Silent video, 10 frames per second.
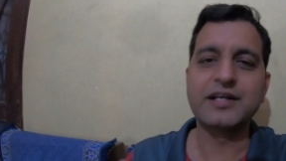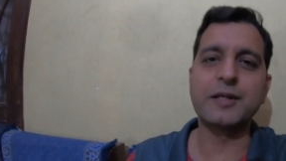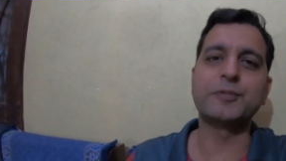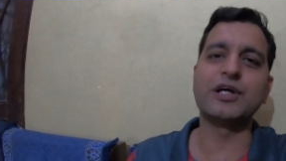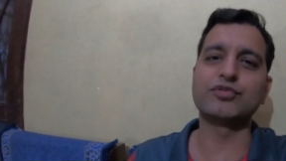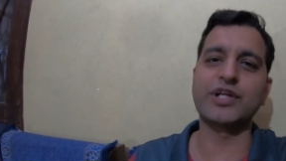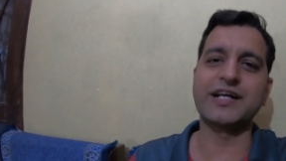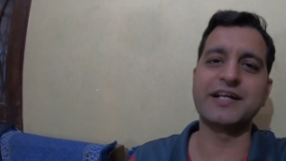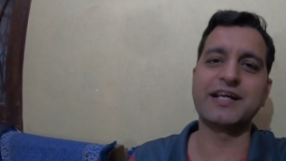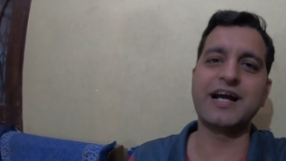ट्रिप था
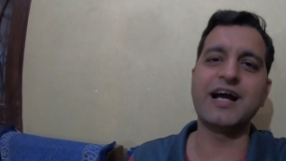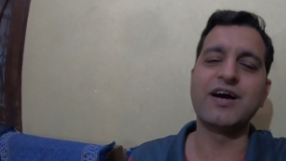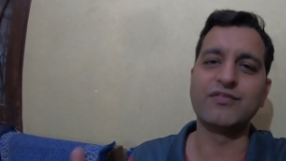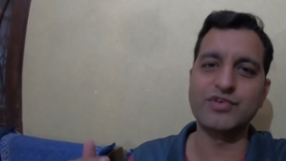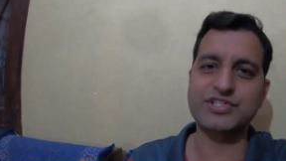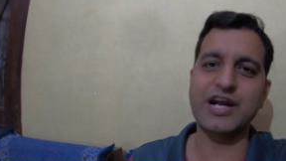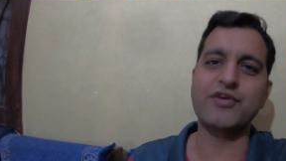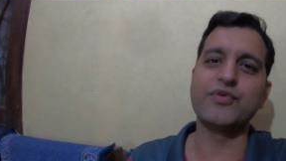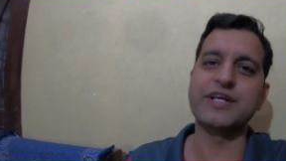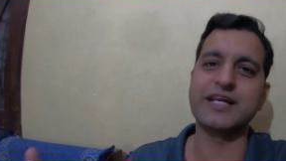उत्तराखंड का वो स्टार्ट
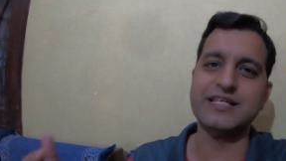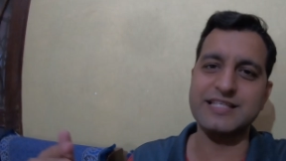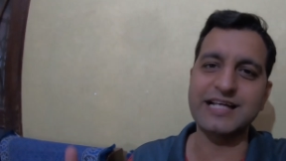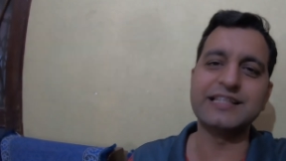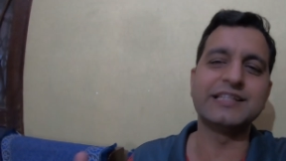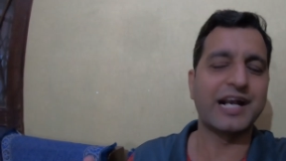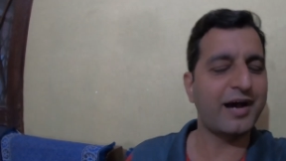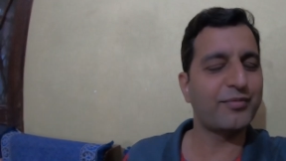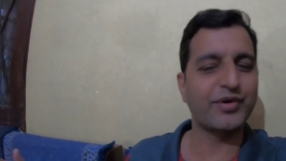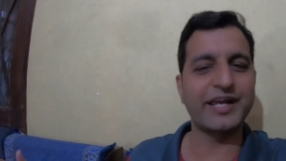होने के साथ ही
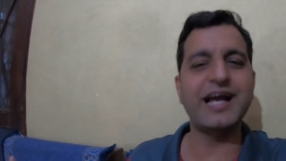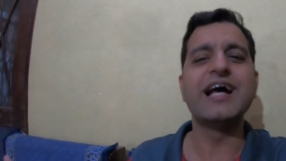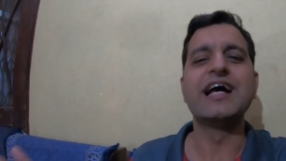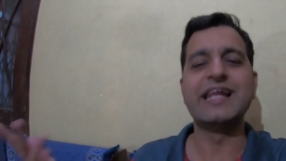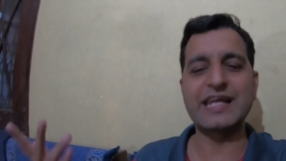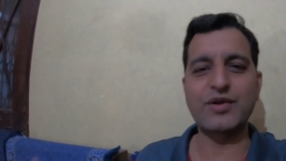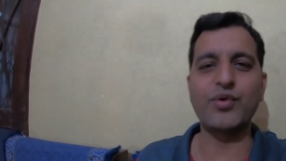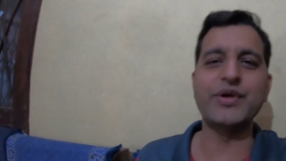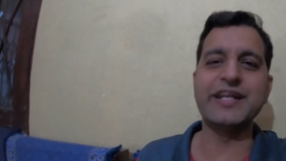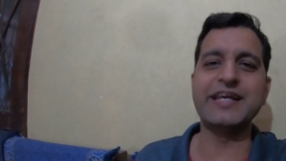धड़ाम हो गया लेकिन
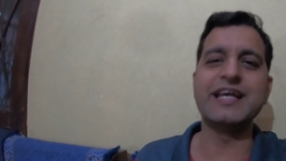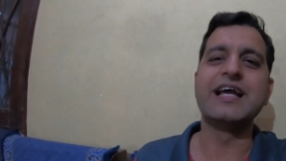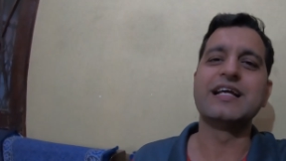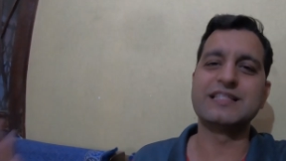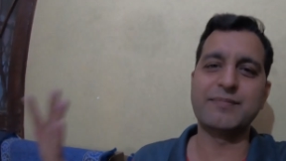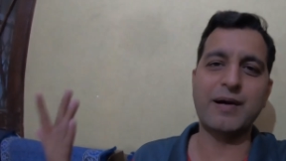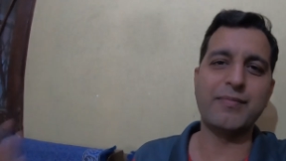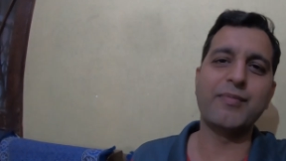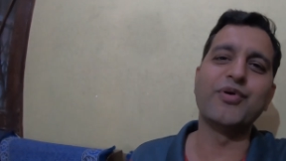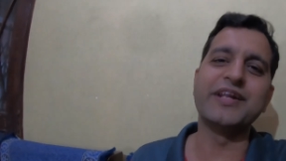कोई नहीं जब
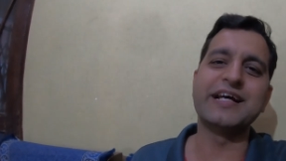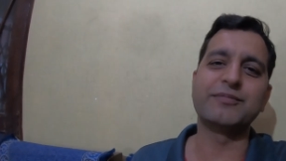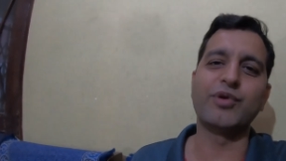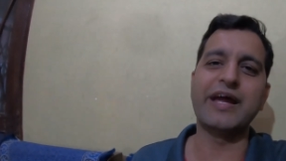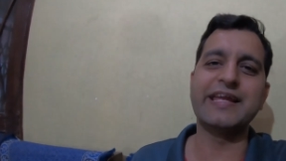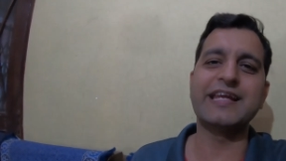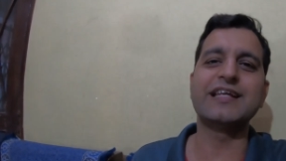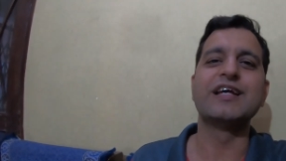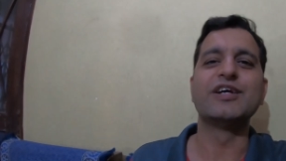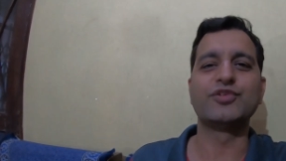बाबा भोलेनाथ बुलाएंगे
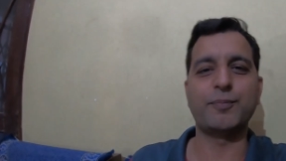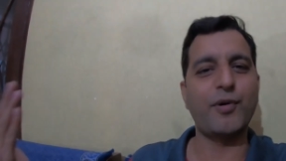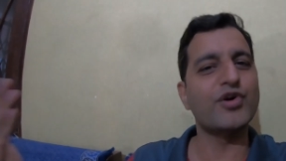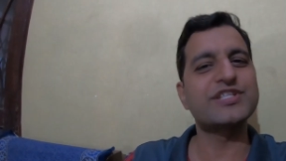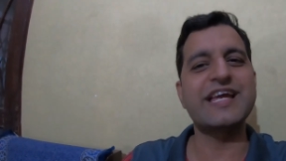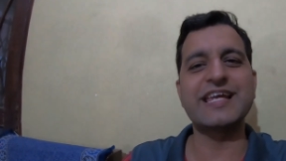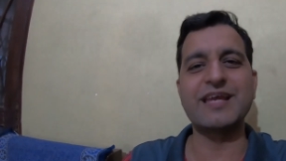तो पहुंच जाएंगे